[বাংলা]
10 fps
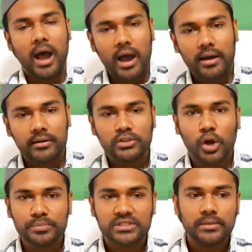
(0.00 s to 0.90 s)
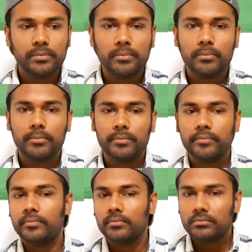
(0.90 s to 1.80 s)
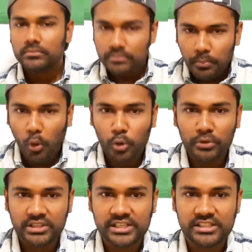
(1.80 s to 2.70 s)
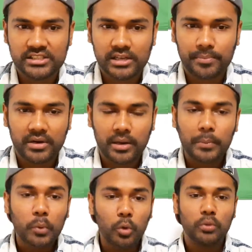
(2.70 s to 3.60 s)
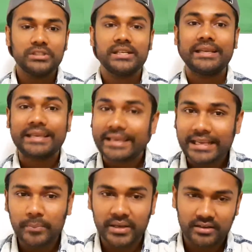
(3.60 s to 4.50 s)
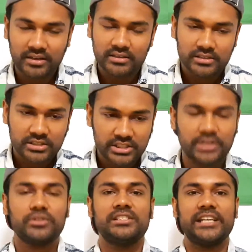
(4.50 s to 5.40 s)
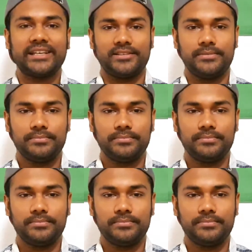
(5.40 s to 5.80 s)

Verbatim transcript: আর সবচেয়ে পরবর্তী যে জিনিসটা আপনারা আমি বলবো যে কিনবেন না সেটা হচ্ছে জ্যাকেট